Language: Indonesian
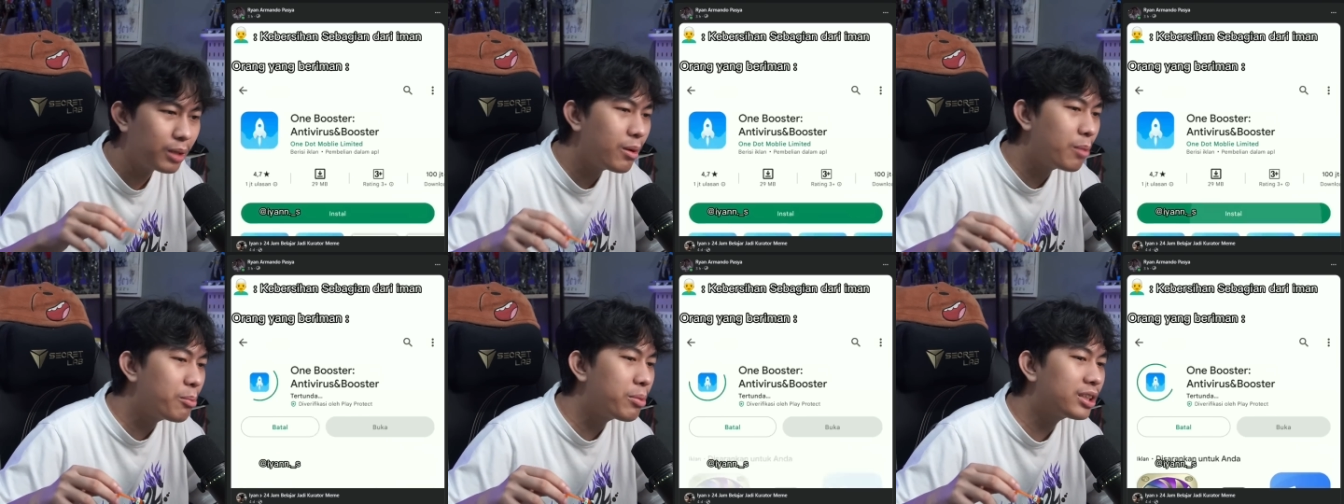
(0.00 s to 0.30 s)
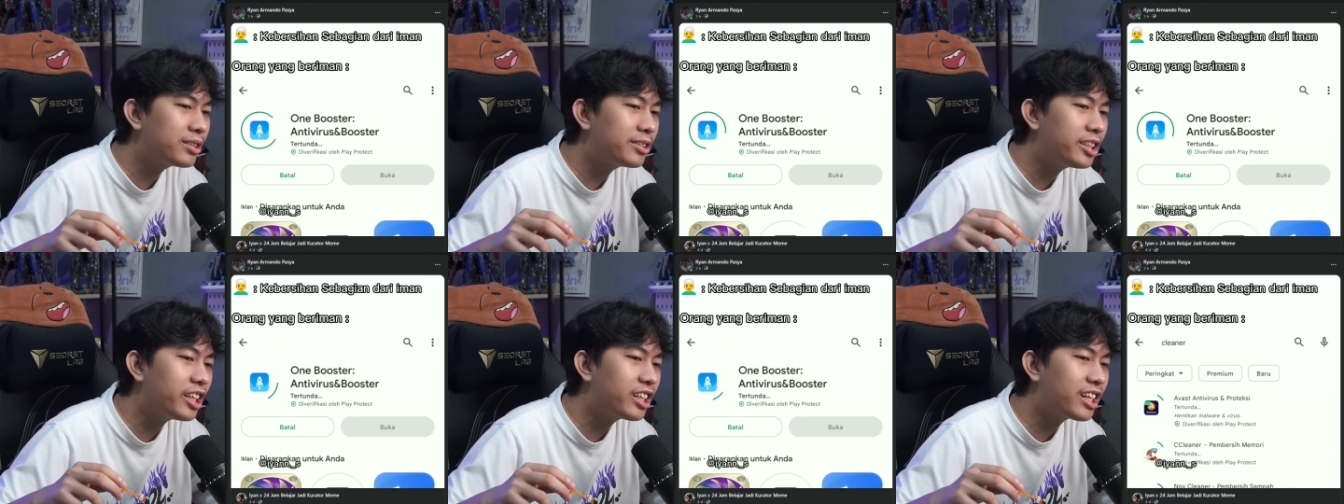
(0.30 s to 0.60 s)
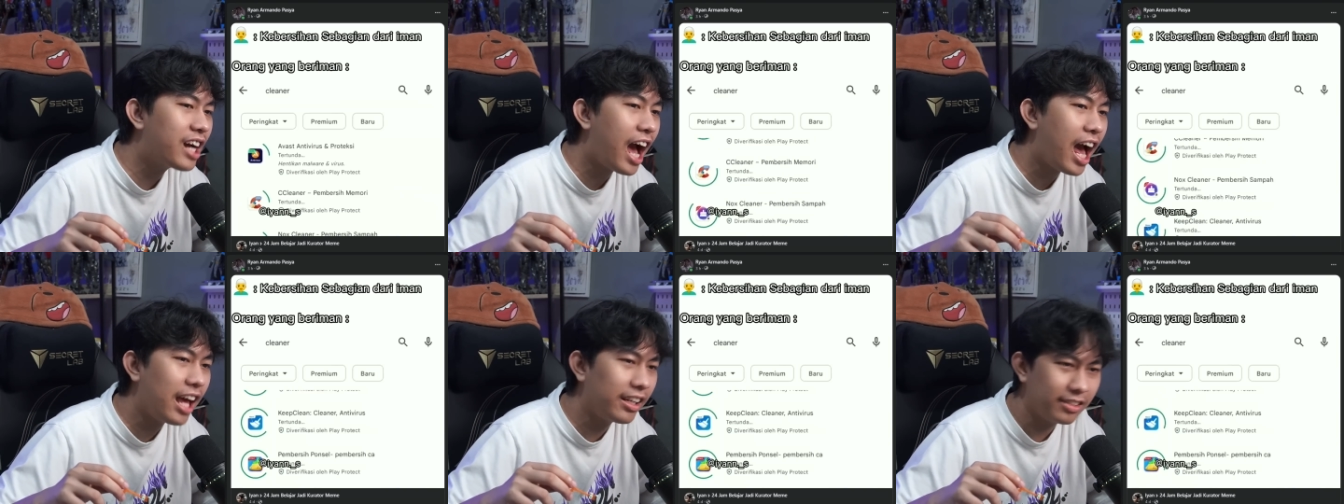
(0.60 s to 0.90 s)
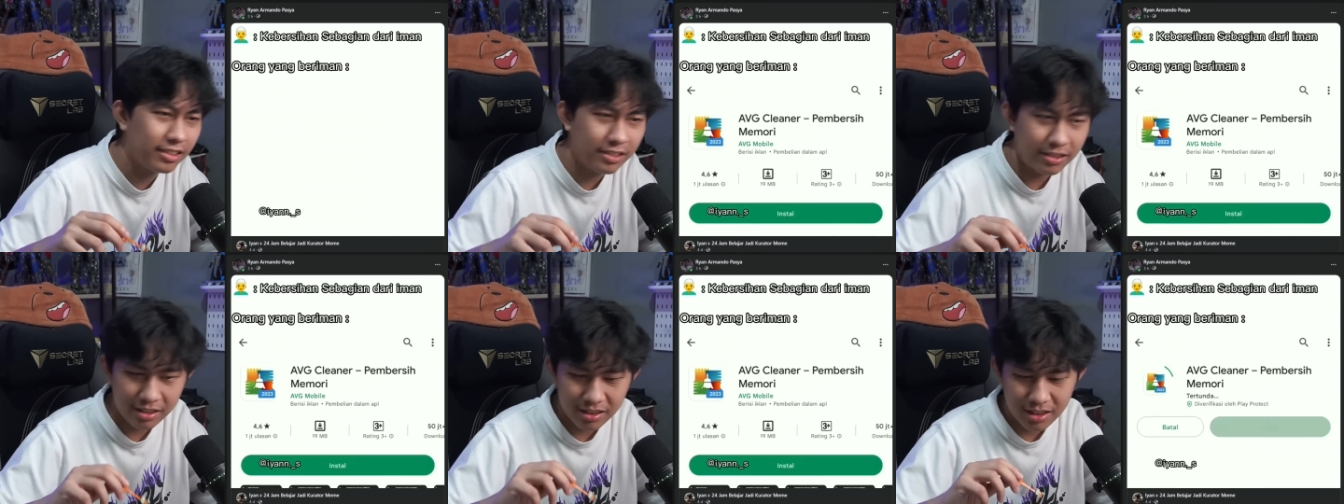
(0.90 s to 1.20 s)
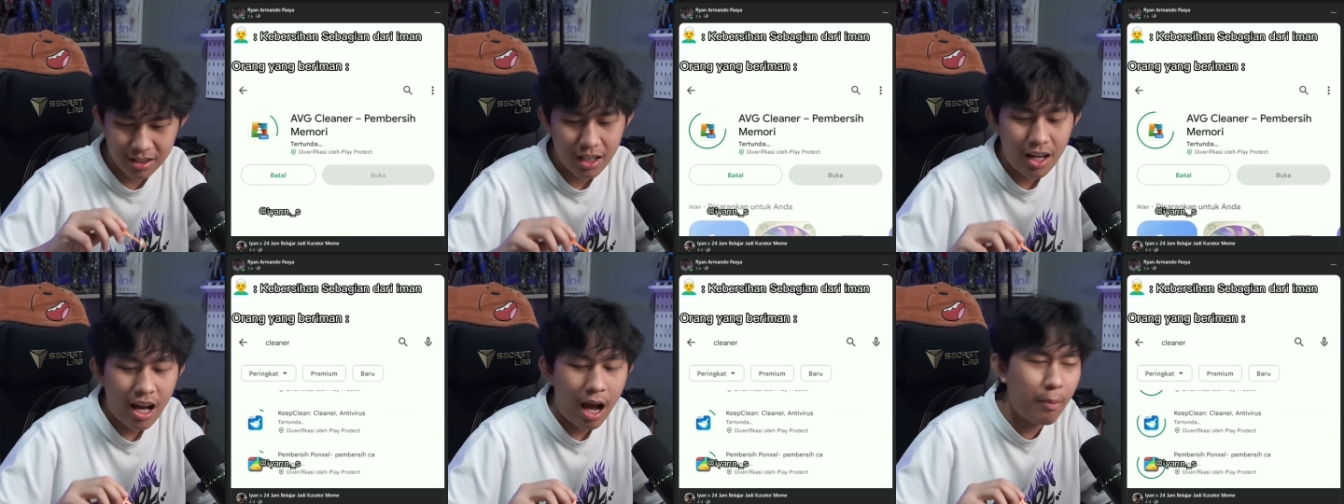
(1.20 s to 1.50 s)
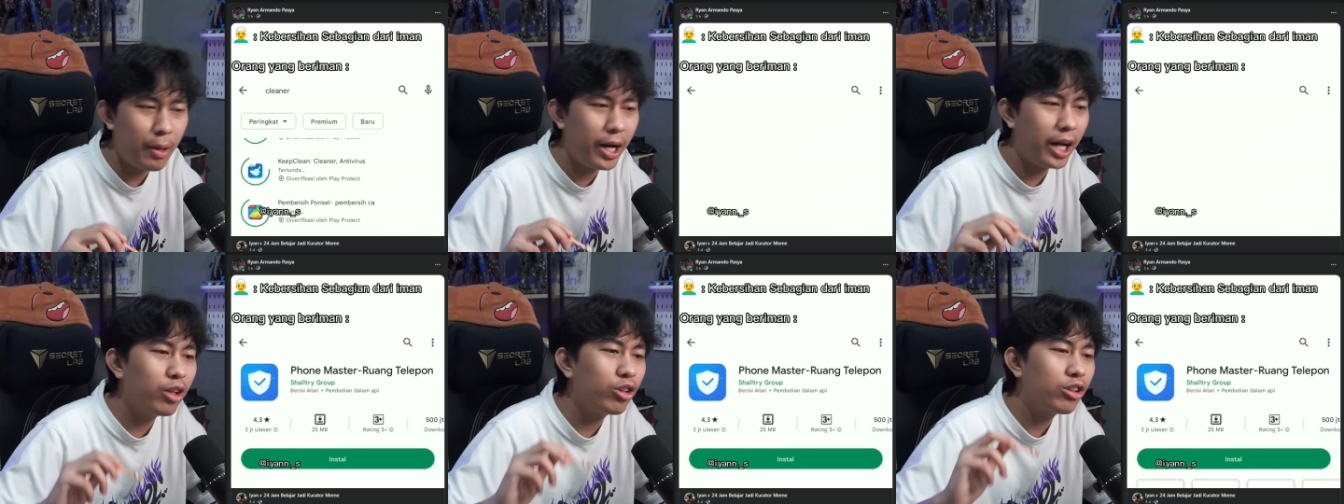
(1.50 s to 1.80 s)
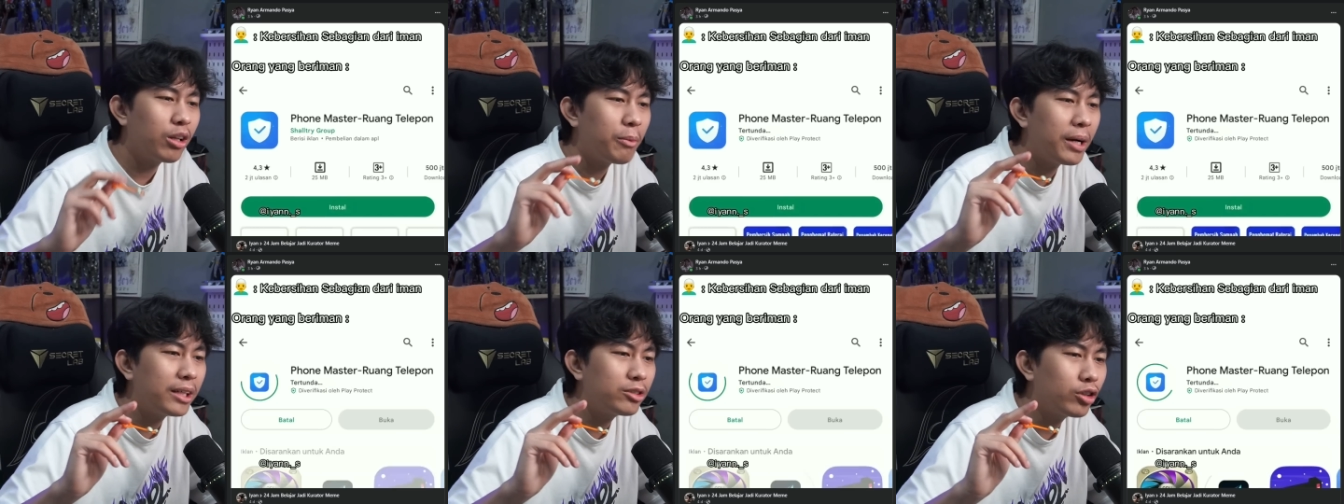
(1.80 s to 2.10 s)
membersihkan apakah itu
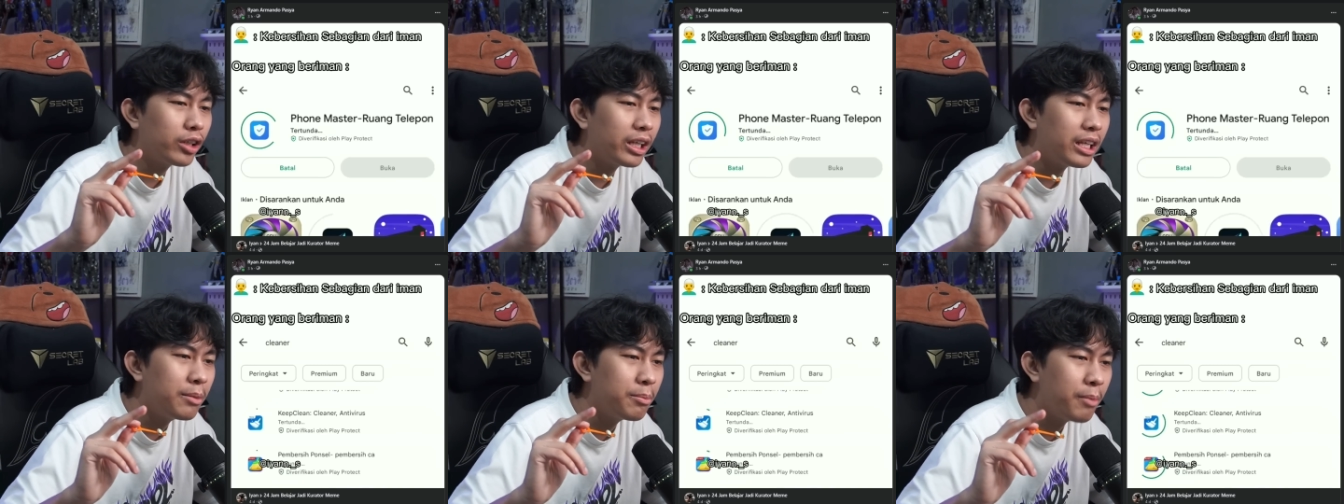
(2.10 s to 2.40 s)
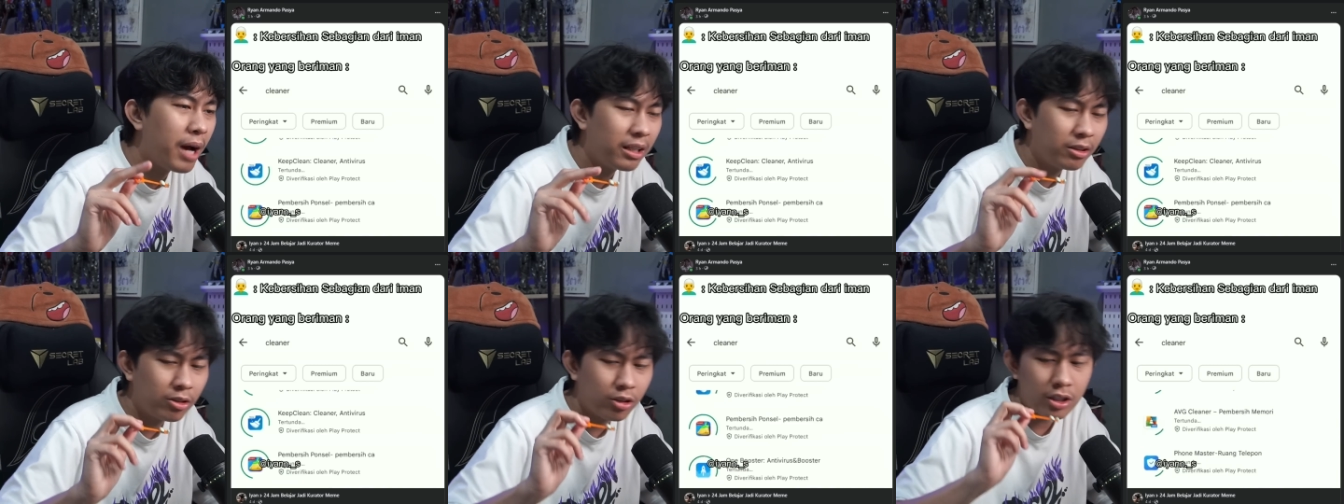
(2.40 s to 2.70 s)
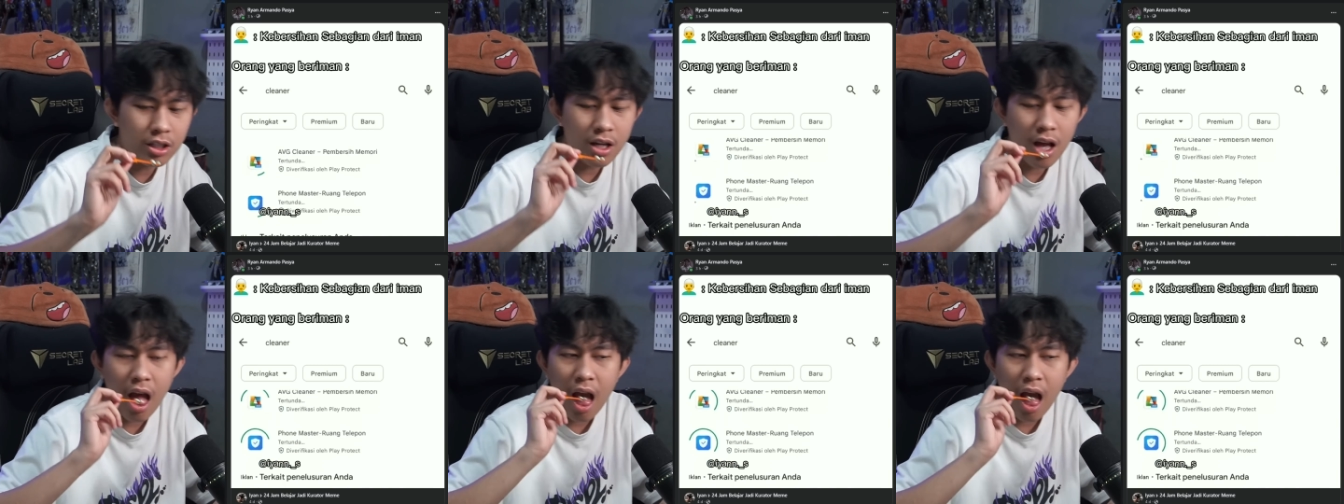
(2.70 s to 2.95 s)
termasuk iman ke?